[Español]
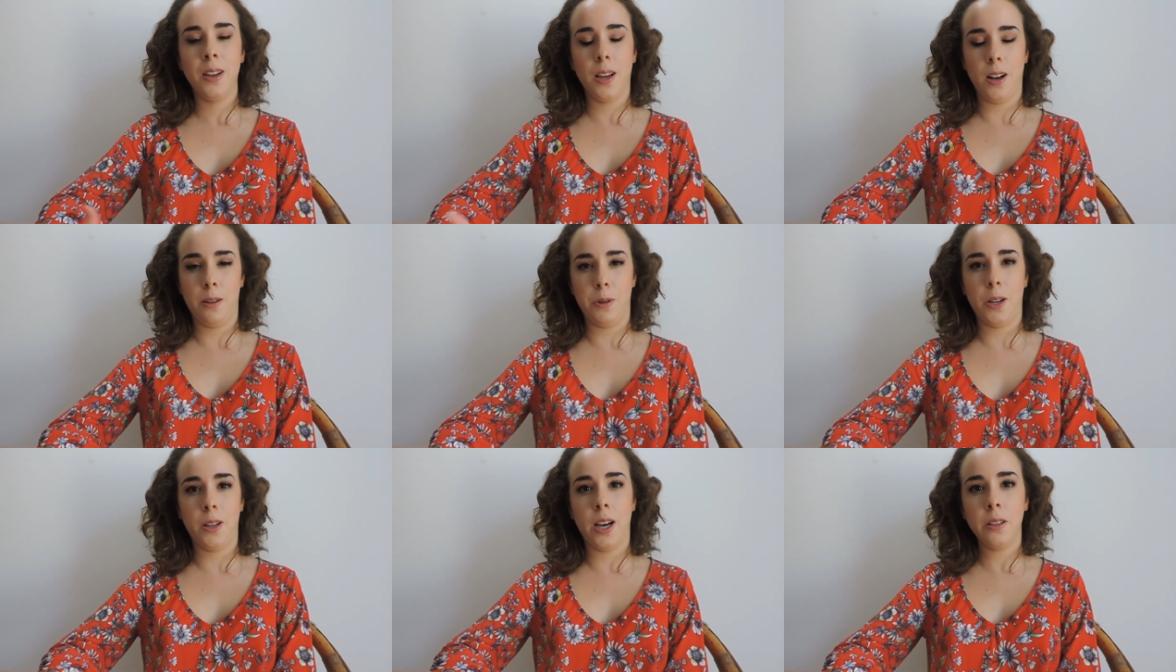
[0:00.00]
que la
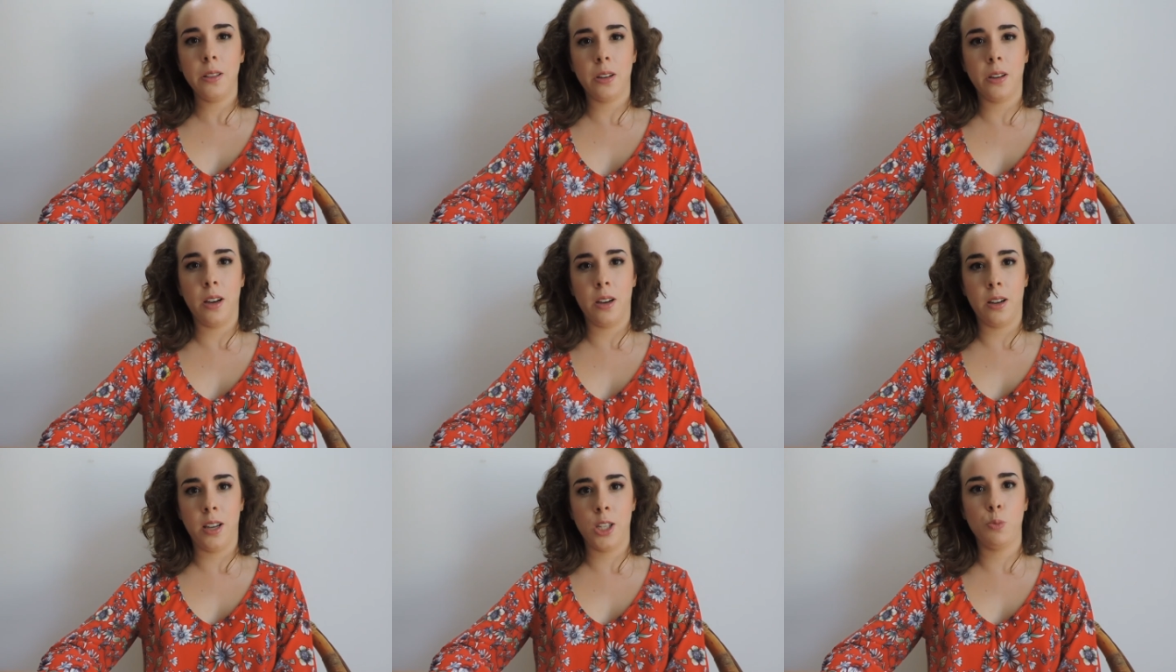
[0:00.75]
verdad eh,
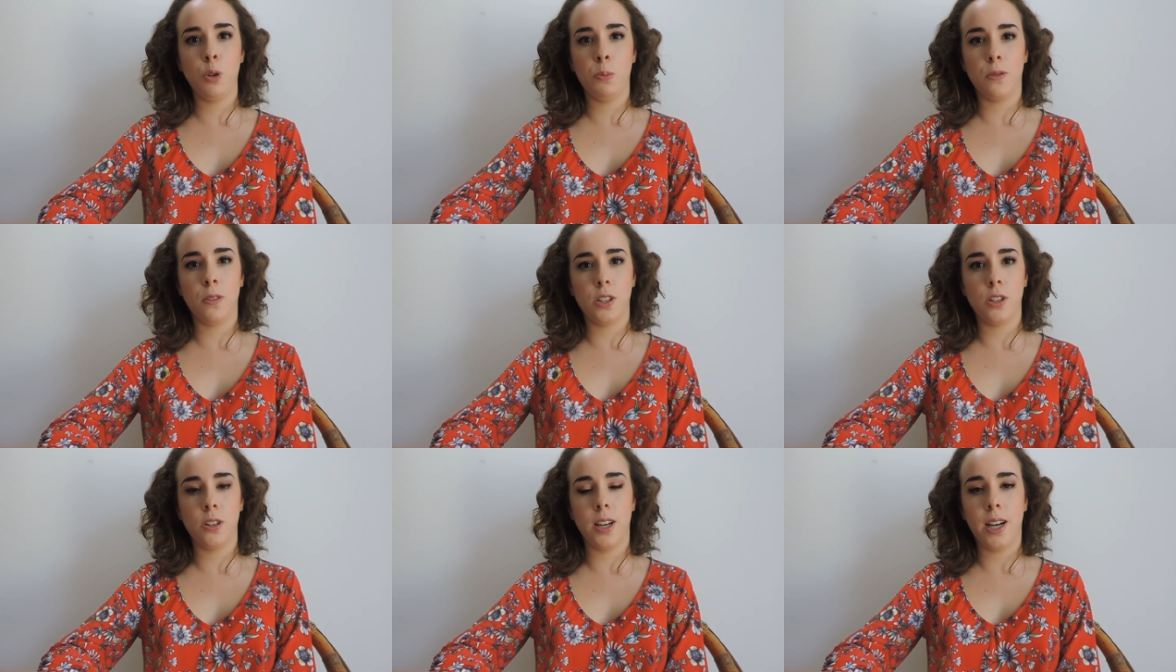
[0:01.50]
es muy
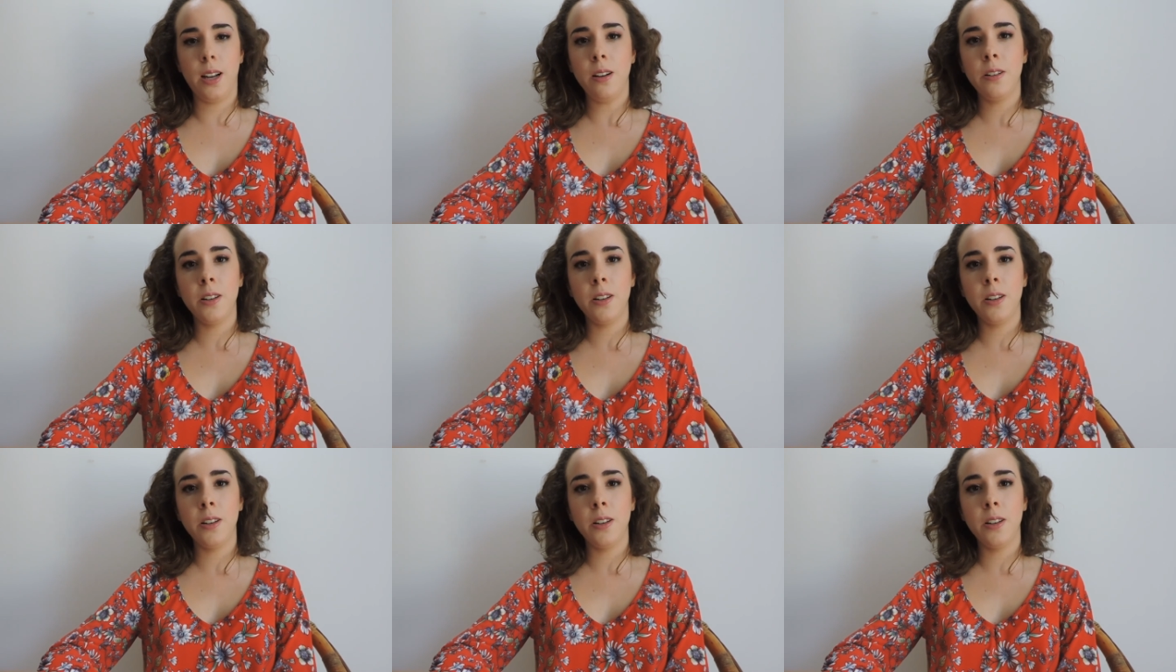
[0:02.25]
profesional